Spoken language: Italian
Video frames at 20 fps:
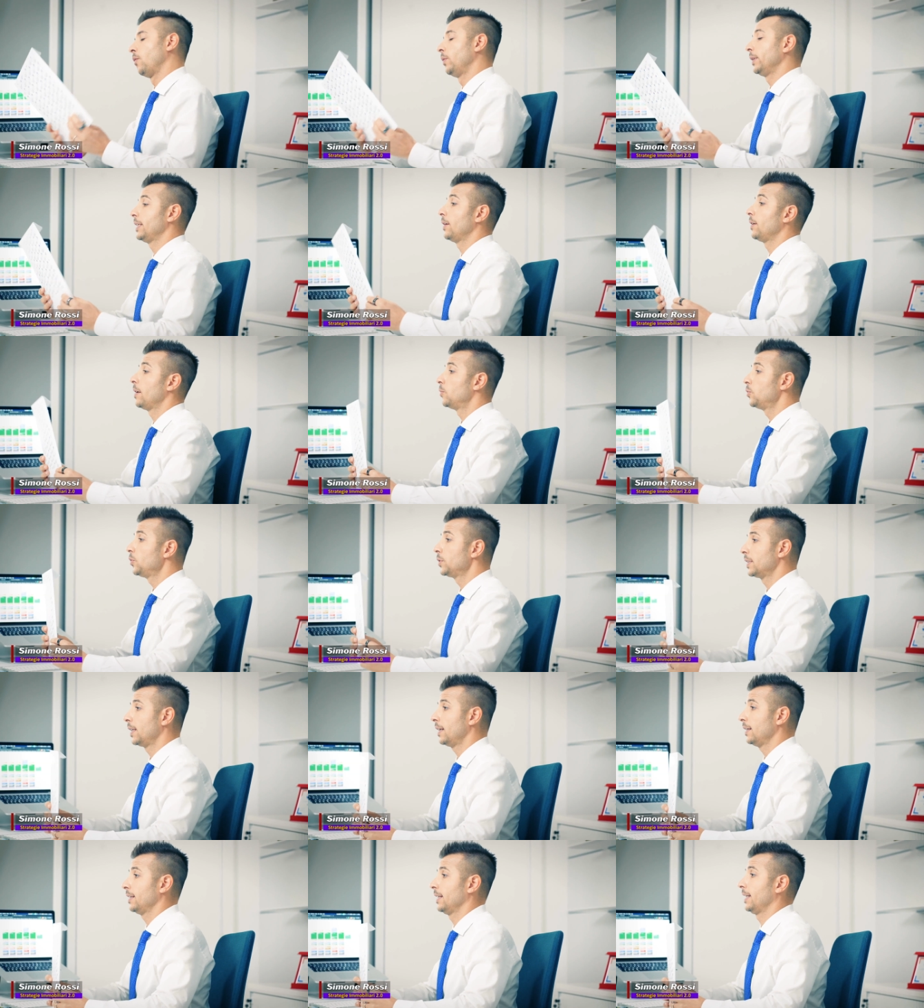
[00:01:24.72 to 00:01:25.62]
Questa è una
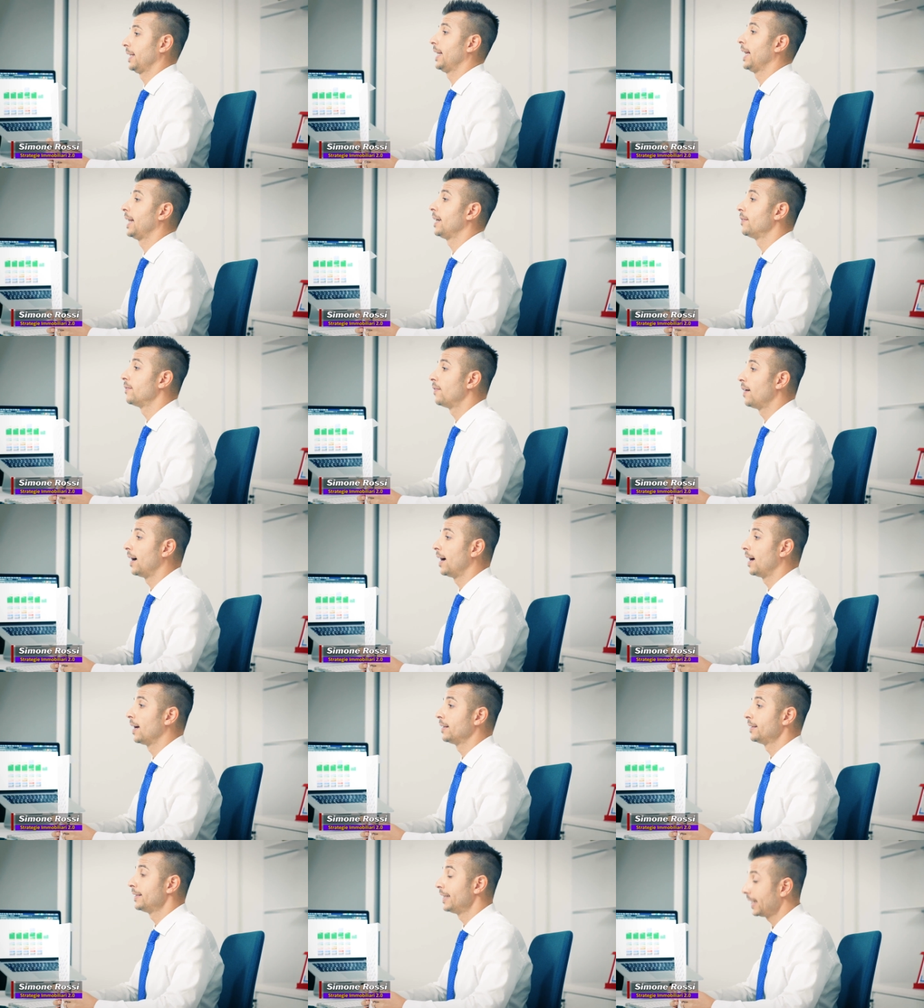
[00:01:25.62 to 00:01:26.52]
busta che
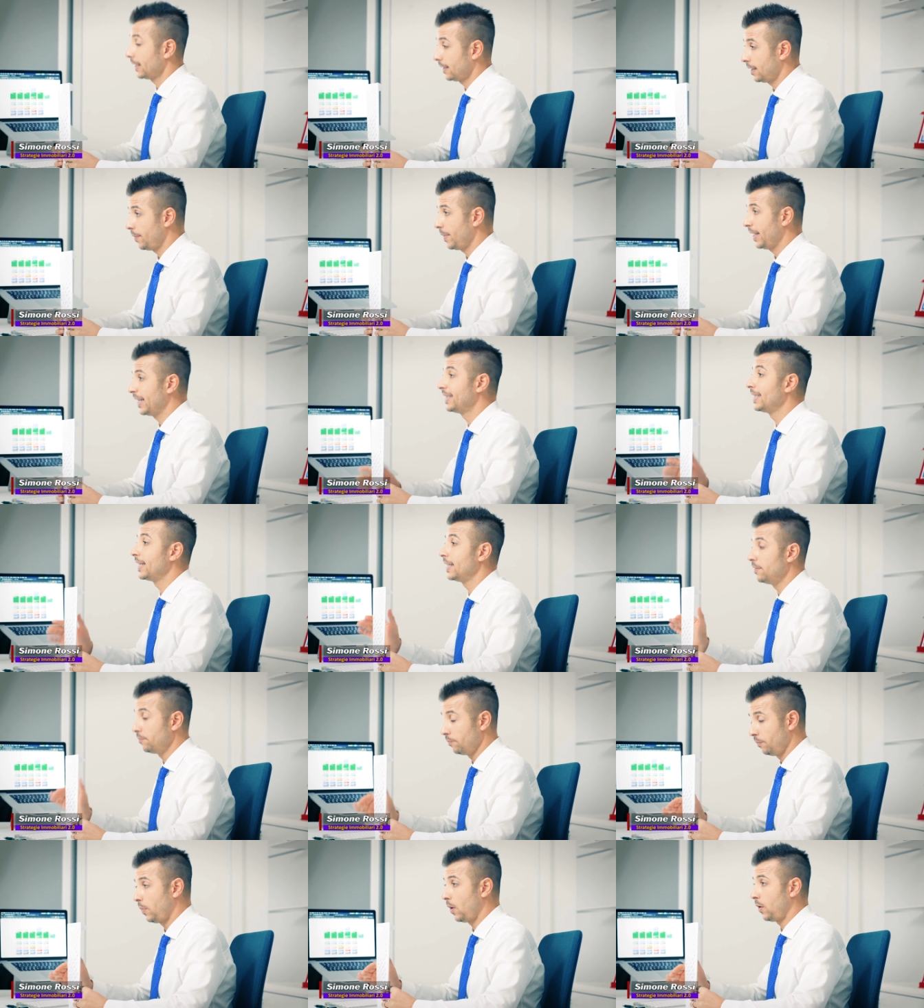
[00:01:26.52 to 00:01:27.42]
arriva direttamente
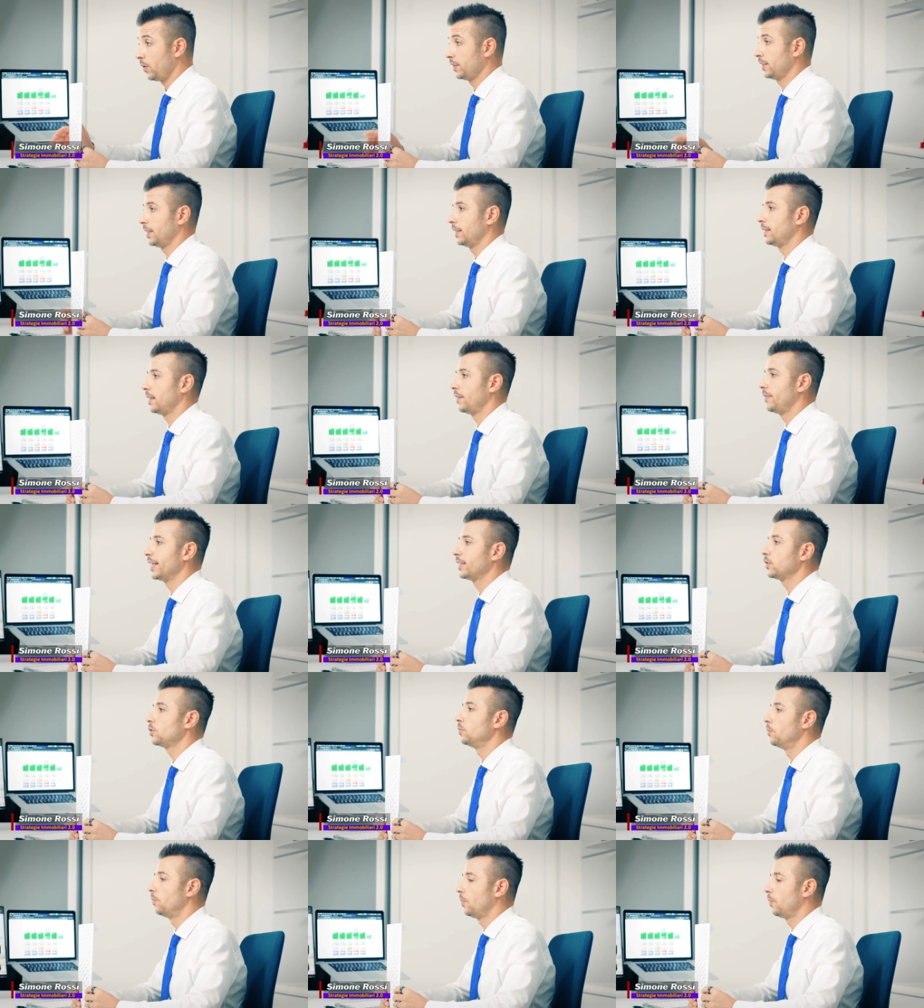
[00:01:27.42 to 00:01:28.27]
in posta attraverso